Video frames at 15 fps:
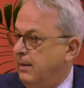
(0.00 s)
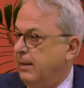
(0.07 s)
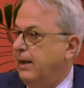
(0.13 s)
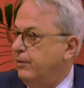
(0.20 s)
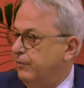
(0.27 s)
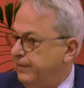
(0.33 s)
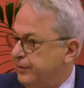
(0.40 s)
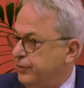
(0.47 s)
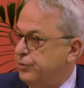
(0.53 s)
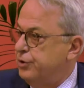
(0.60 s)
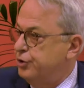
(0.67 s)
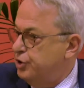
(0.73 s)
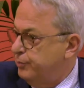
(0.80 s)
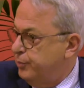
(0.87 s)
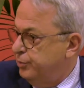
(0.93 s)
hanno fatto
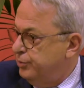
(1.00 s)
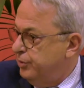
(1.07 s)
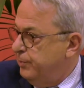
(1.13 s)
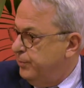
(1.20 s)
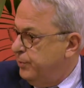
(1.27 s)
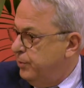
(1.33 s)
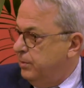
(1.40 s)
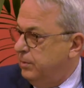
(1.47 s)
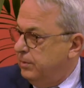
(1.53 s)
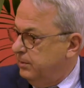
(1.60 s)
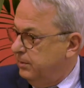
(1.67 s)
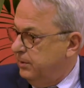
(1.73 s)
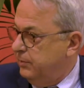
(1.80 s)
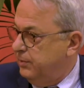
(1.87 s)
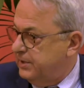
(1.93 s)
10 punti in più
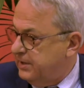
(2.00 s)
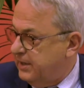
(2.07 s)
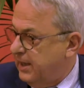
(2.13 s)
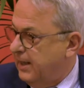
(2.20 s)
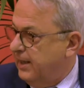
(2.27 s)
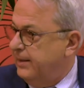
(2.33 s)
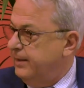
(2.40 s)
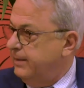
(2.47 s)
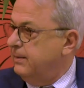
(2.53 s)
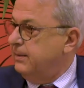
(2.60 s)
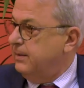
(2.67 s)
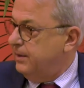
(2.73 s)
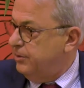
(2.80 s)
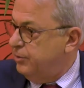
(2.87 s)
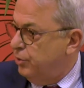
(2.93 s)
in questi anni,
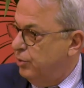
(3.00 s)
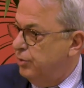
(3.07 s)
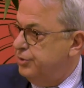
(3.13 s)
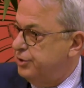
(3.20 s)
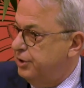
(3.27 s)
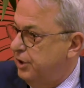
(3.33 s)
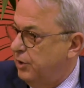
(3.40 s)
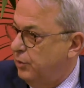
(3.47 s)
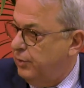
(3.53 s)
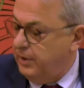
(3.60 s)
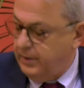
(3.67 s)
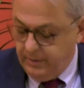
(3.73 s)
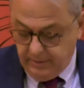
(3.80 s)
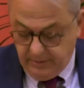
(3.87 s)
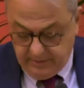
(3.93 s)
chi 12, chi
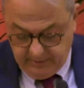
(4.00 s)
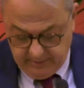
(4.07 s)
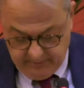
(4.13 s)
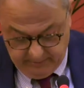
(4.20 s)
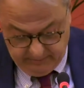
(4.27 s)
15.